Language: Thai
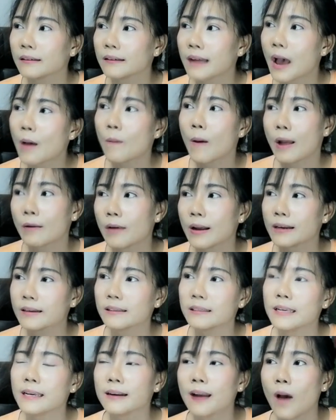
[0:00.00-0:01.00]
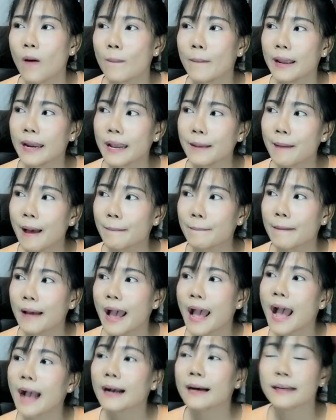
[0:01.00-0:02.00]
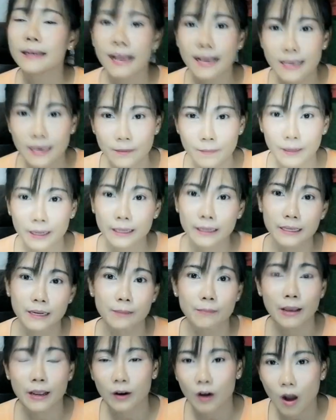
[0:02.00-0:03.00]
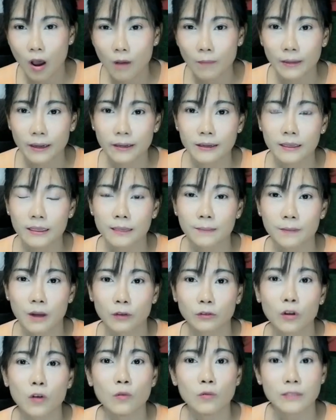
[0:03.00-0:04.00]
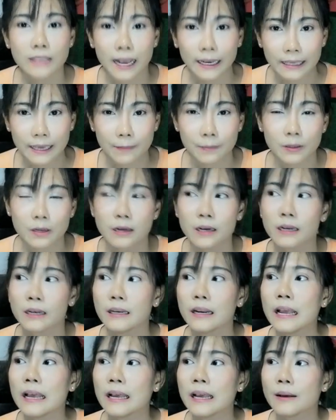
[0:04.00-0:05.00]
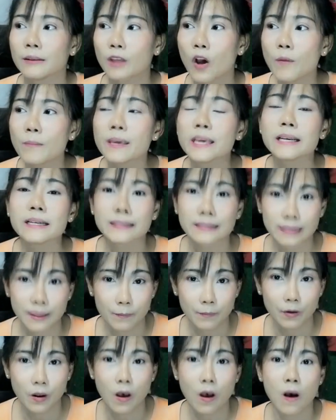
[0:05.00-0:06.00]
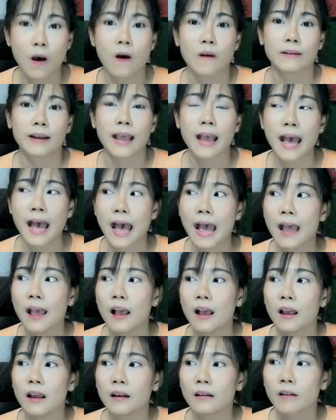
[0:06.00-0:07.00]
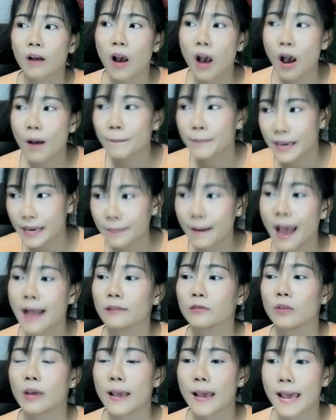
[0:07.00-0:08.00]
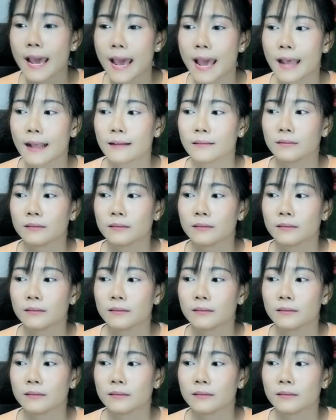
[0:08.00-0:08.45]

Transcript: ณวันวันหนึ่งที่เราไม่ได้แบบหาเงินได้เยอะเหมือนเดิมไม่คล่องเหมือนเดิม เราต้องรู้จักเก็บเงิน ต้องมีเงินสำรองนะคะ ก็พลิกผันตัวเอง